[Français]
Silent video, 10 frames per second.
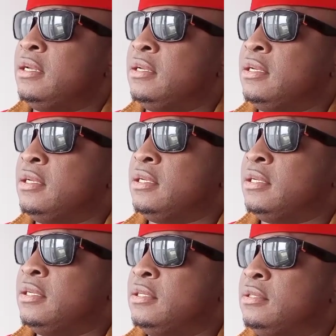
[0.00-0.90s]

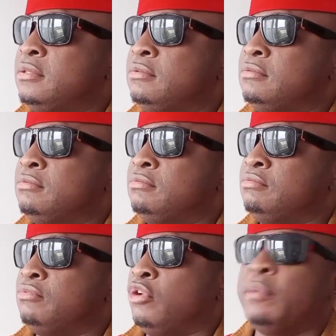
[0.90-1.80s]
Euh,
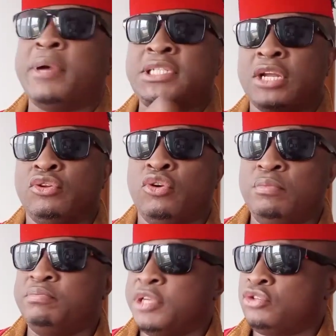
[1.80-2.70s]
on est parti en
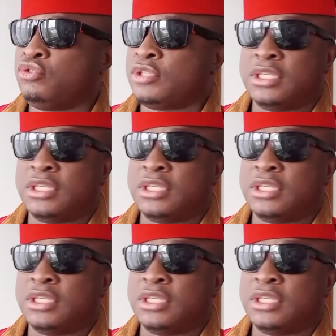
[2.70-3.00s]
Europe, bien sûr.